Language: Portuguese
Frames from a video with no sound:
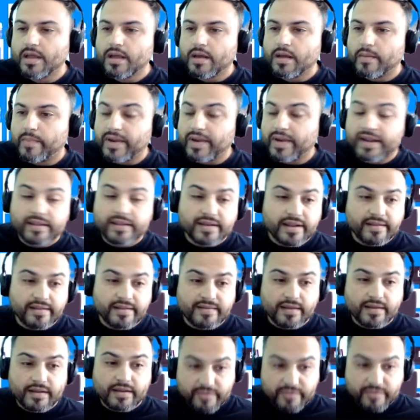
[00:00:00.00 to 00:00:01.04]
para entrar em
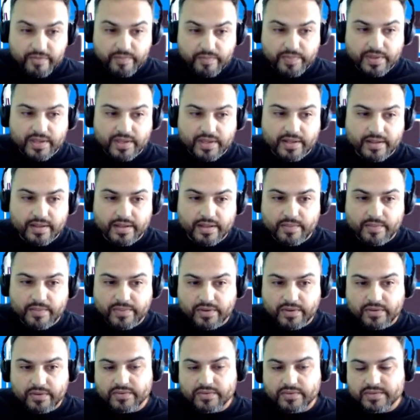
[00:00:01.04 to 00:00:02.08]
sala VIP, né?
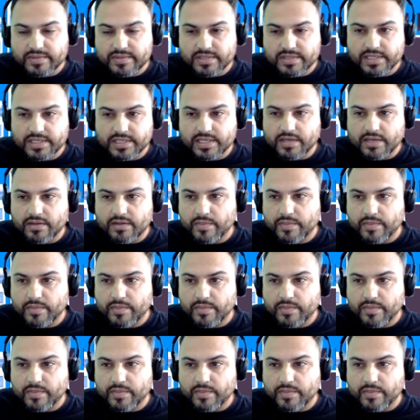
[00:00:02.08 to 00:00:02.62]
Porque eu conseguia,